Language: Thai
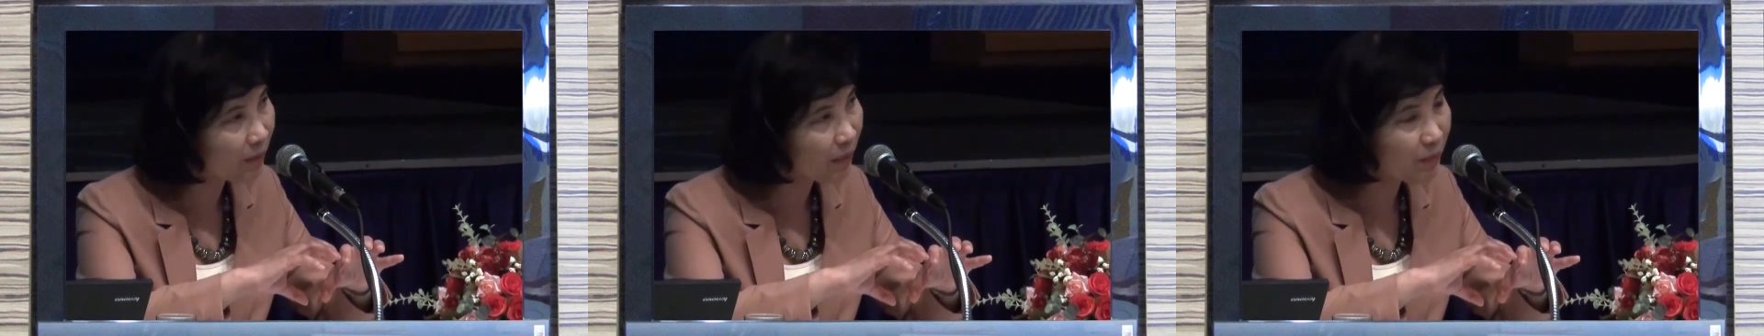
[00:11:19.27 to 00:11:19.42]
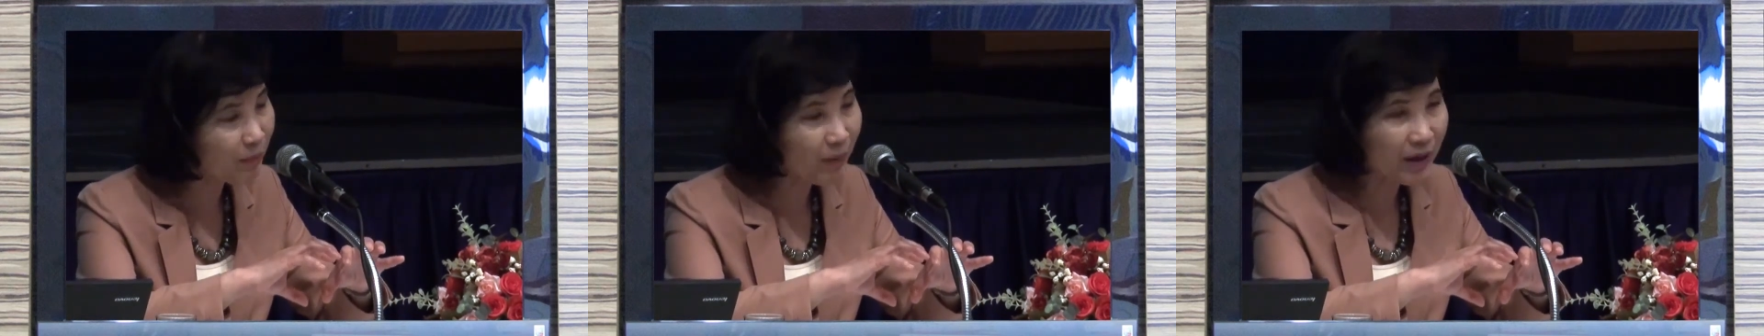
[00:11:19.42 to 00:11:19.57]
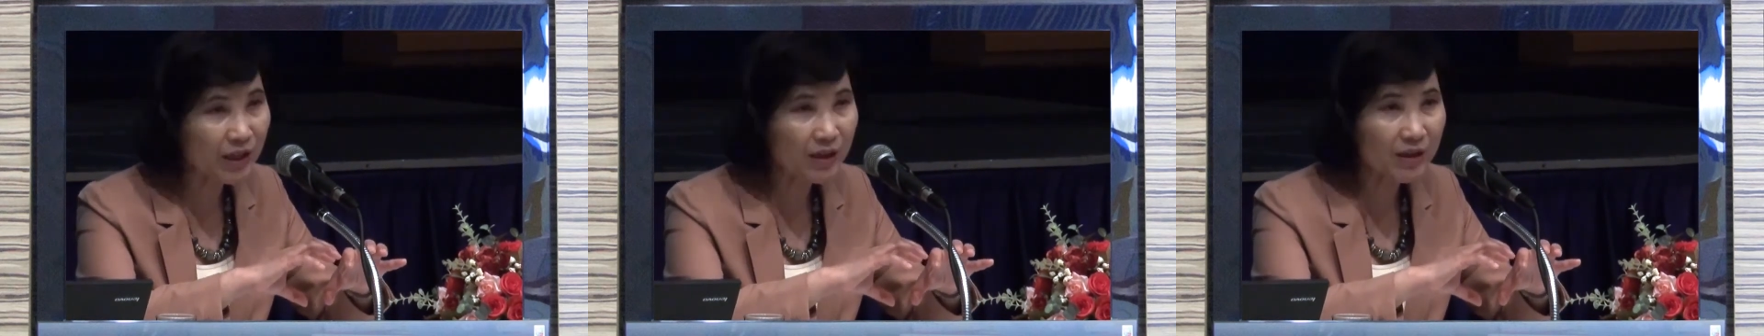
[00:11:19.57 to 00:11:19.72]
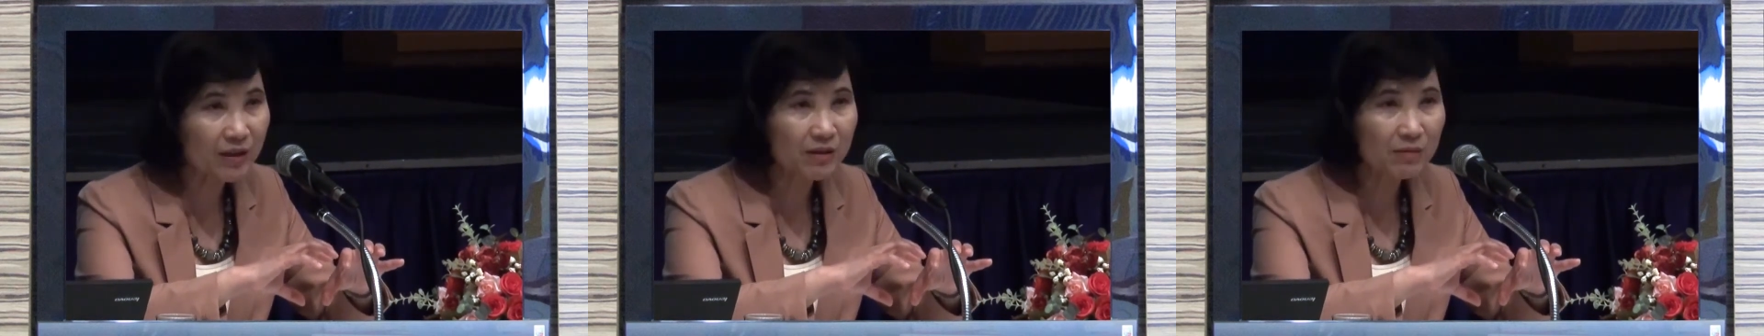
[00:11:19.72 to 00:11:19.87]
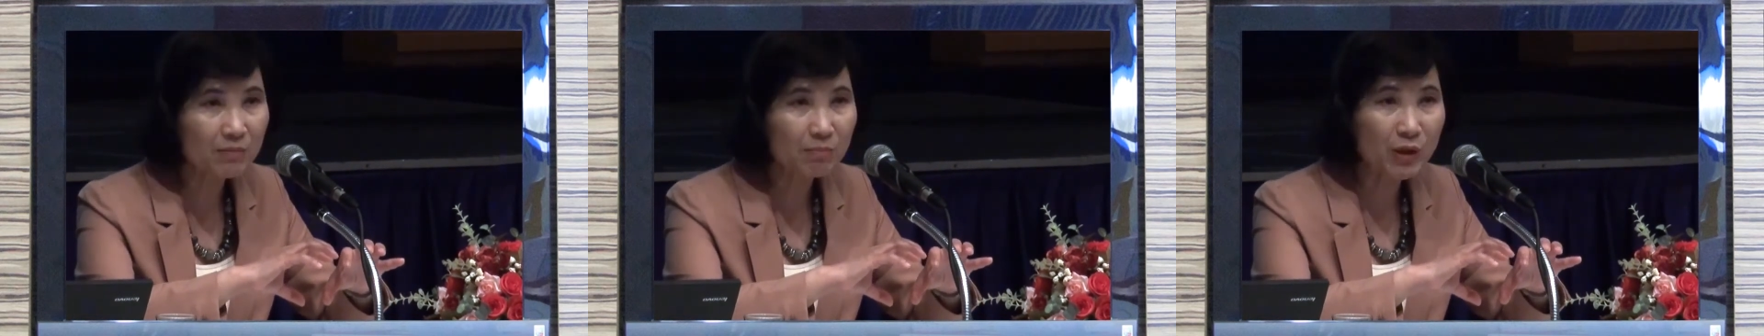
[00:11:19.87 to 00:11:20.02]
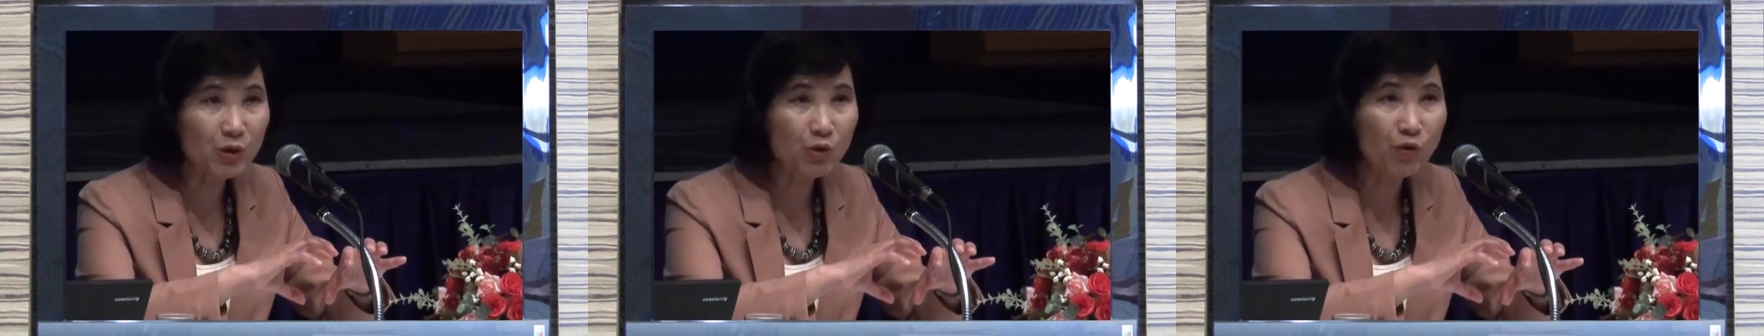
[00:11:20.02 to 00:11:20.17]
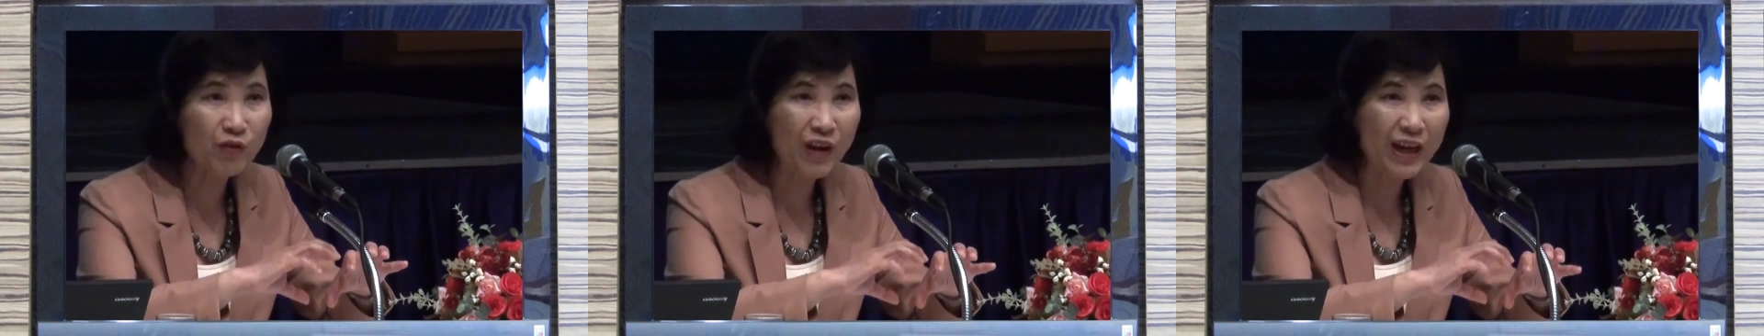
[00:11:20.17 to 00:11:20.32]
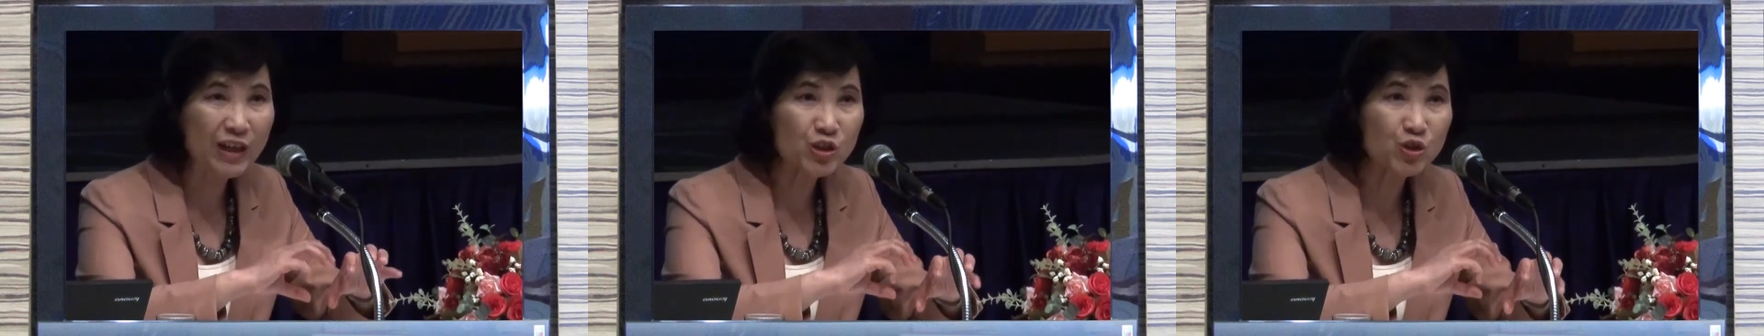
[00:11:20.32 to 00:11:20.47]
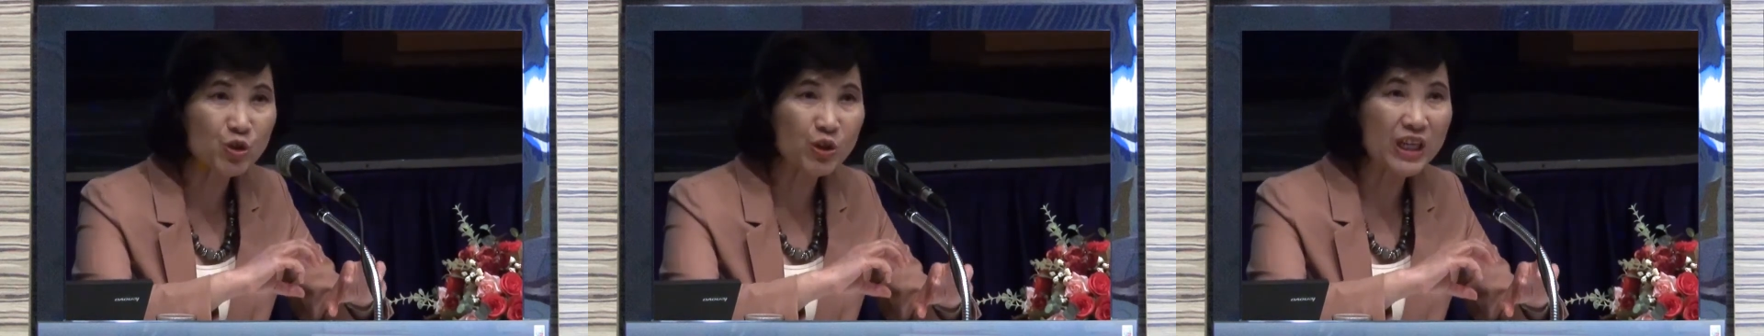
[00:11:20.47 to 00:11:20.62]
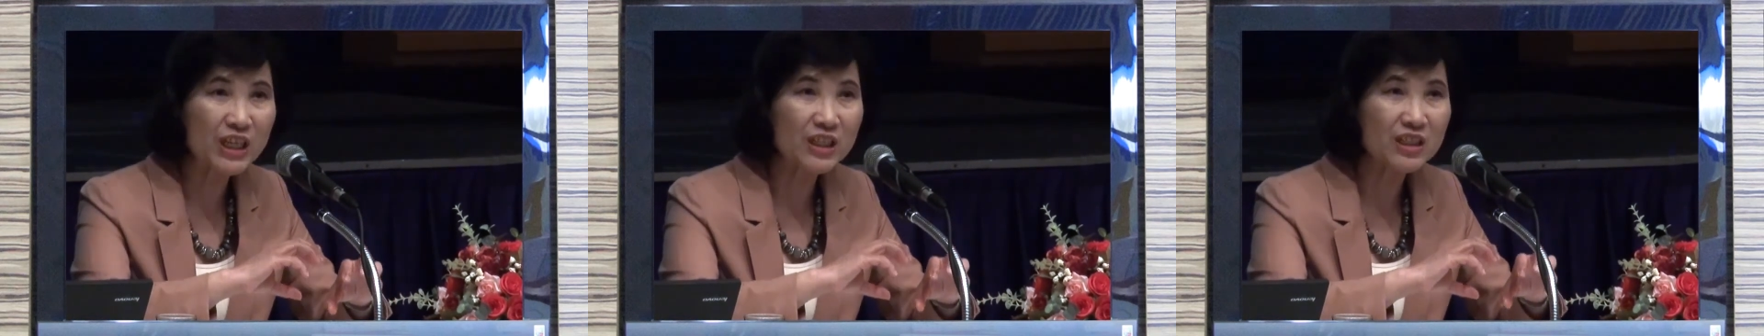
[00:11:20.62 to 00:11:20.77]
มันเป็น
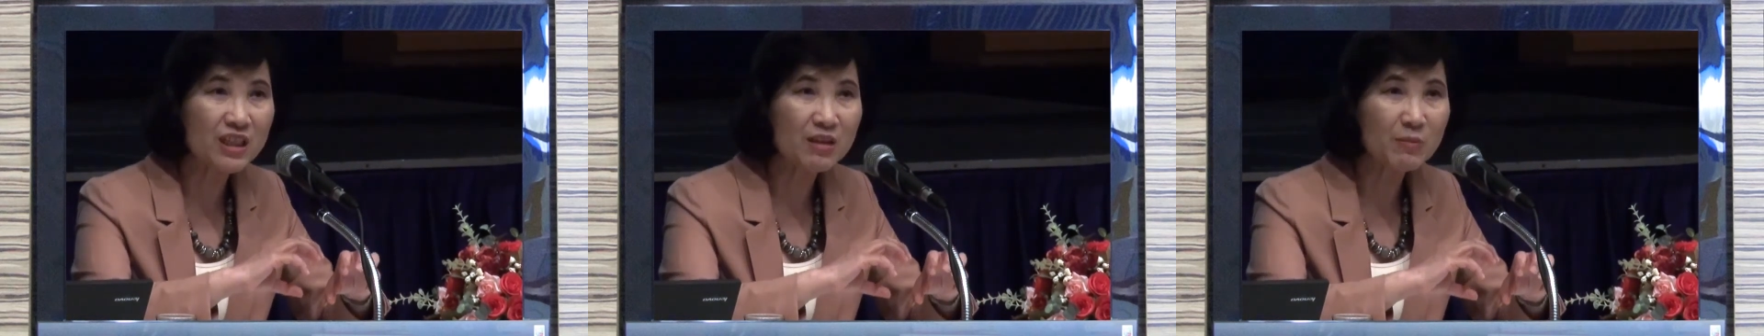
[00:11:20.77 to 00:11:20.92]
Manufacturing